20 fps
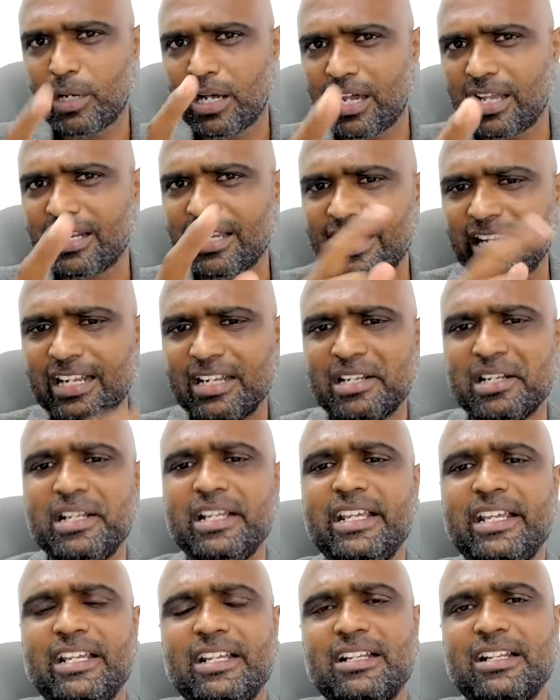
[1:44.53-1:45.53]
மார்க்கெட்
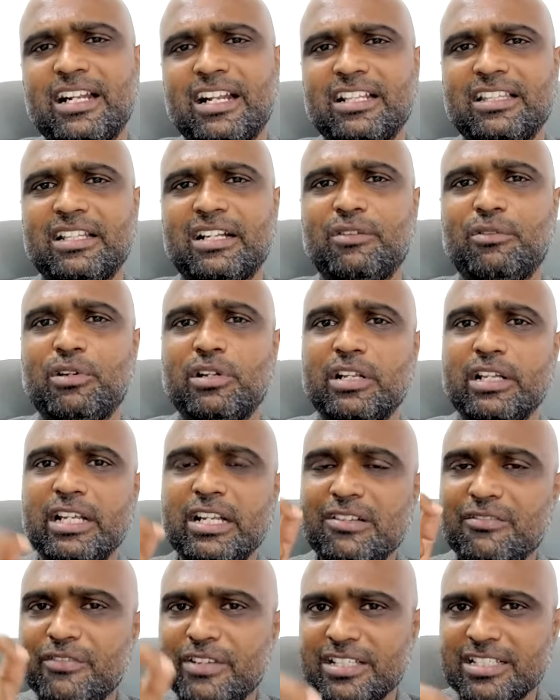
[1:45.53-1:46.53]
லீக் நடத்துகிற ஒரு
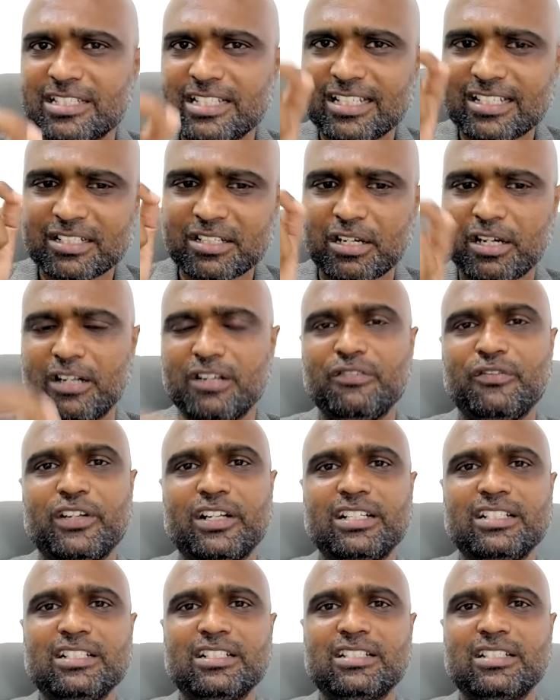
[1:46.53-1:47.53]
இன்வெஸ்டர்
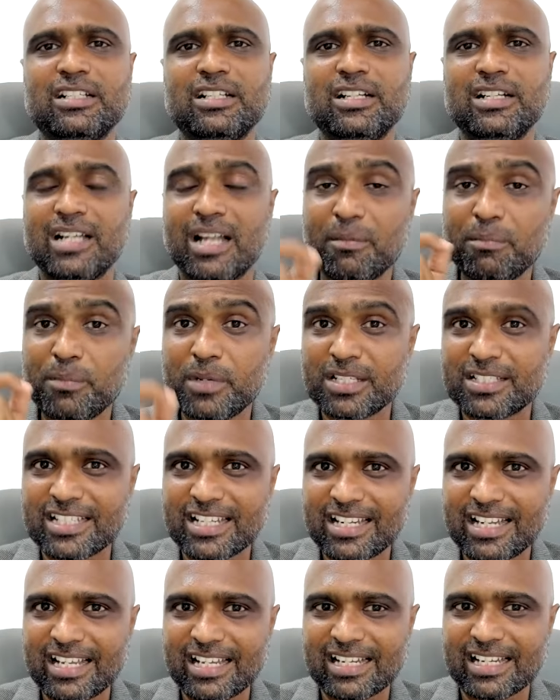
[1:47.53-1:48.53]
கான்ஃபரன்ஸ் நம்ம
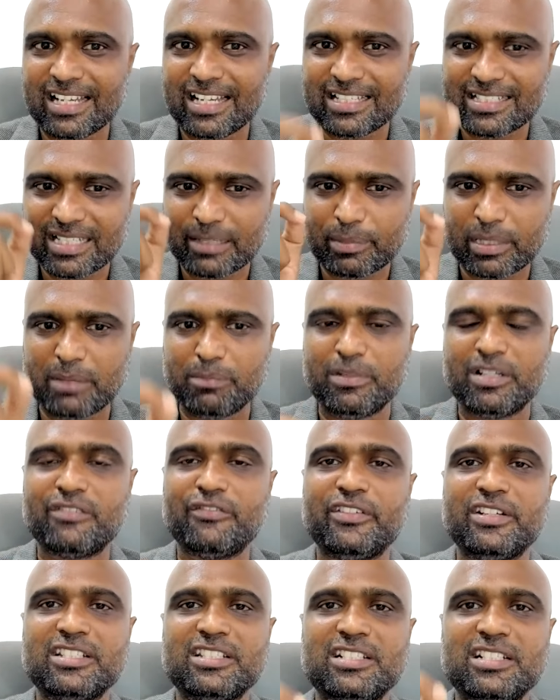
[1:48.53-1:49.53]
சென்னையில் செப்டம்பர்
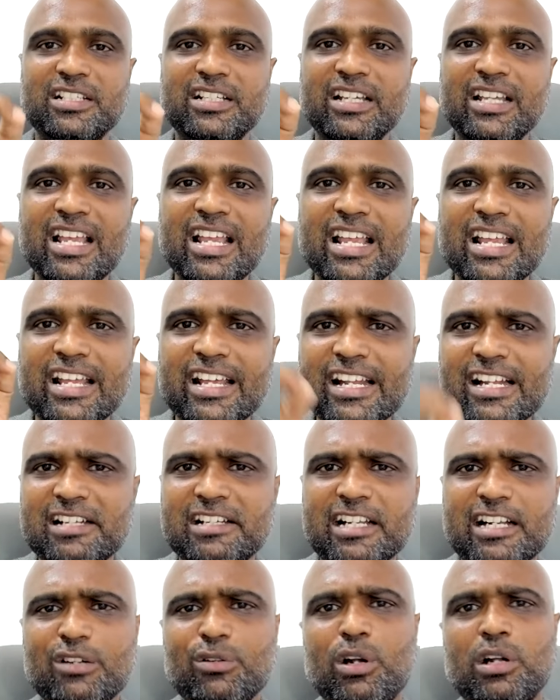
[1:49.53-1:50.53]
ஃபஸ்ட்டு
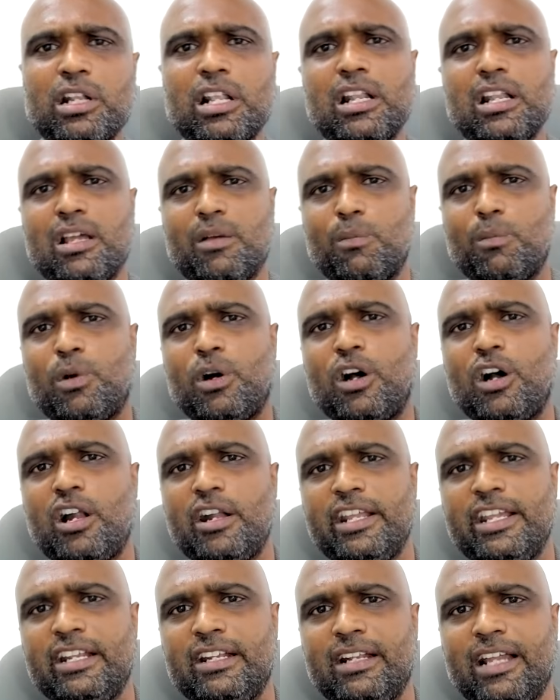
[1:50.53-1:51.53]
ஹில்டன் ஹோட்டலில்
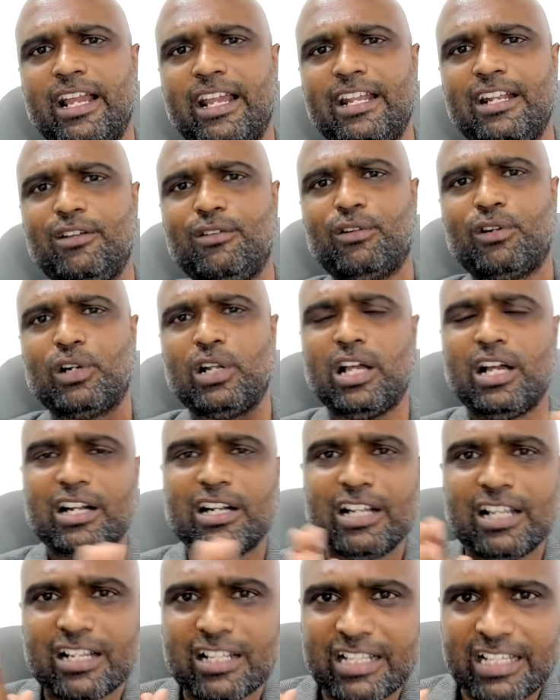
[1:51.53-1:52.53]
மார்னிங் நைன் ஓ
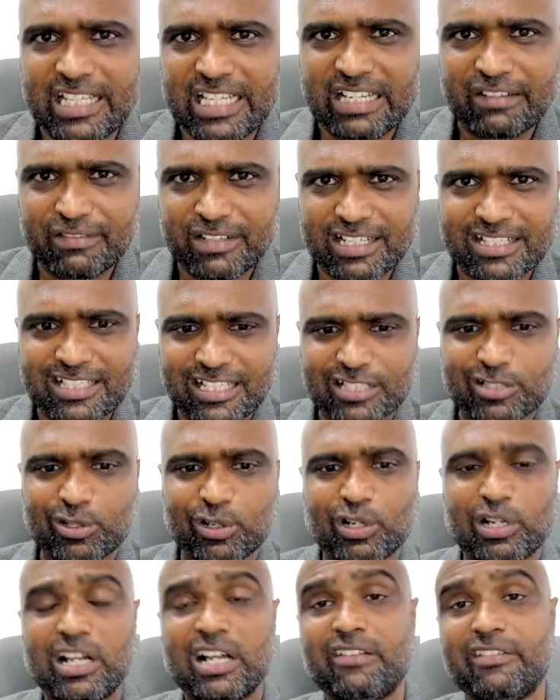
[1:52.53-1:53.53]
கிளாக்லேருந்து ஈவினிங் சிக்ஸ்
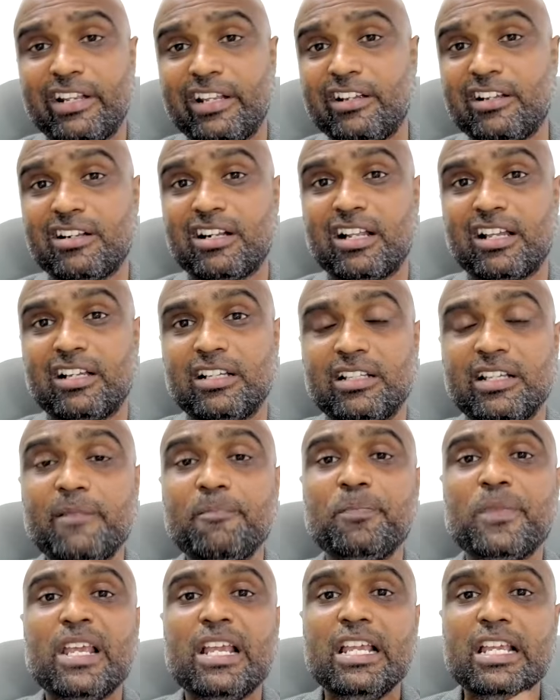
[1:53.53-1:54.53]
ஓ கிளாக் வரைக்கும் நடக்குது
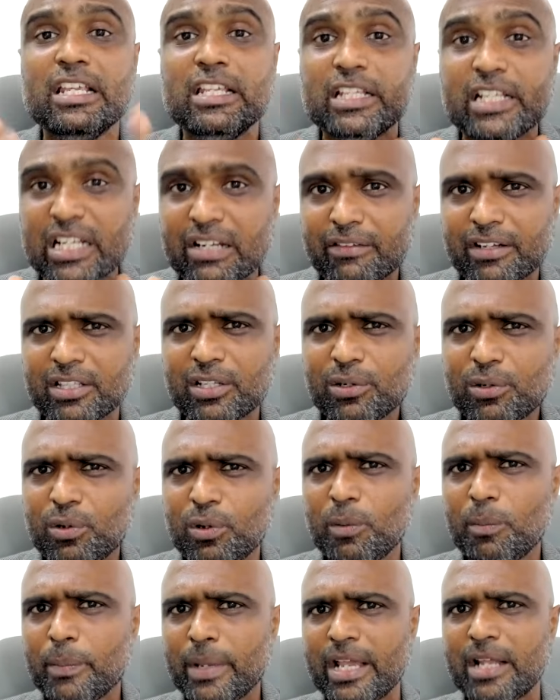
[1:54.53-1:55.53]

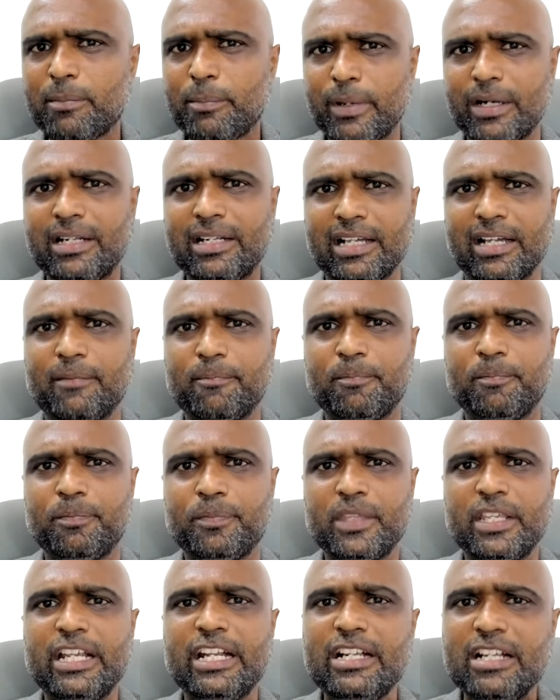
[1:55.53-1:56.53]
இருபதுக்கும் மேற்பட்ட
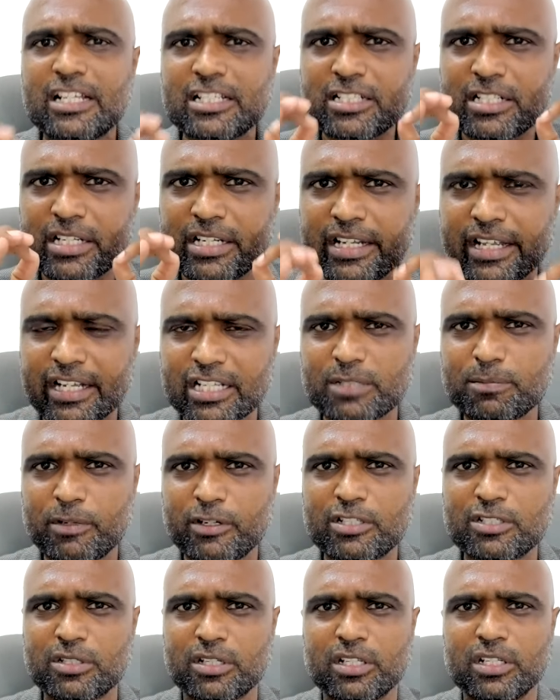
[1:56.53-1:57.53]
இண்டஸ்ட்ரி
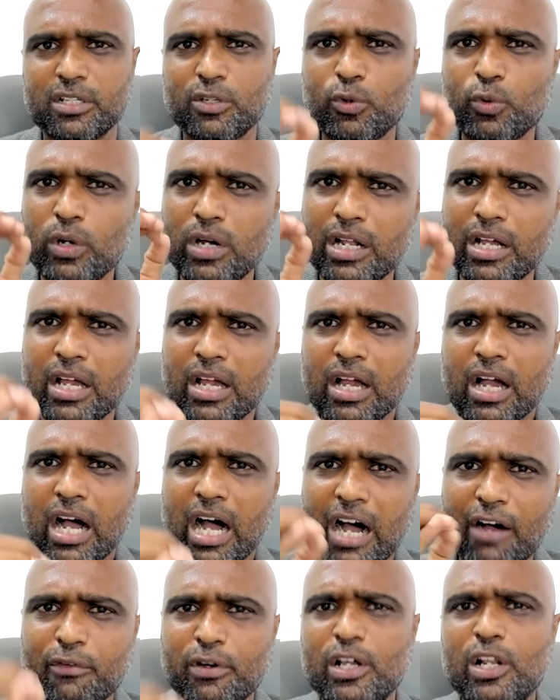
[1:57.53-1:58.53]
எக்ஸ்பர்ட்ஸ் வந்து உங்கள்
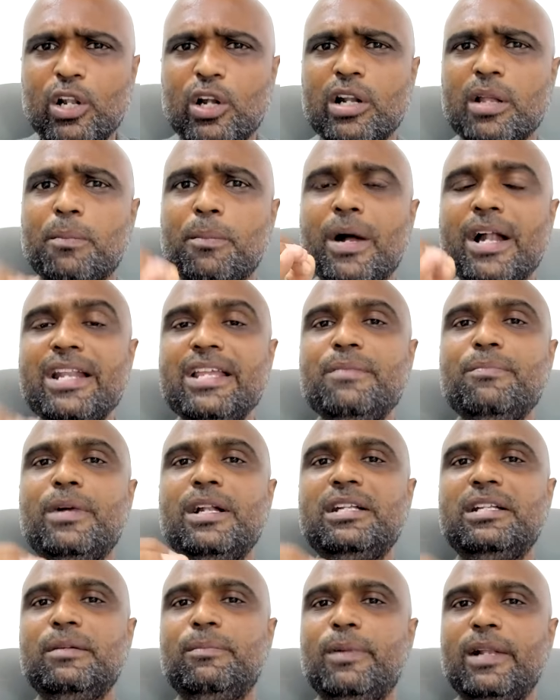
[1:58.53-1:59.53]
அவங்களோட மணி
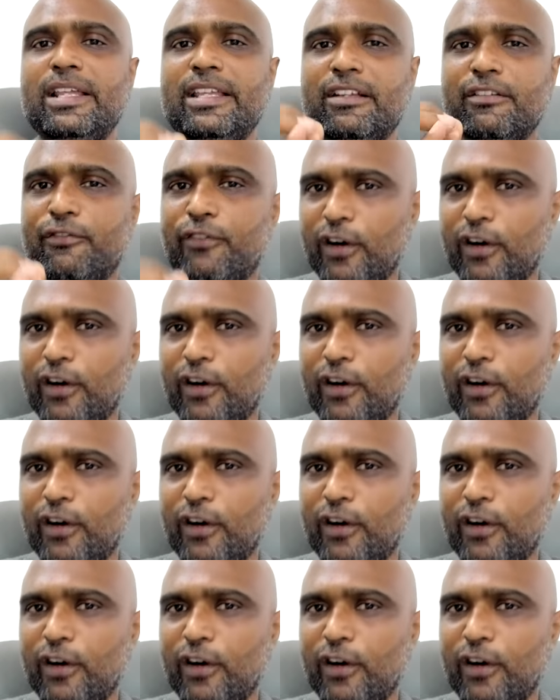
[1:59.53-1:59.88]
மல்டிப்ளையிங்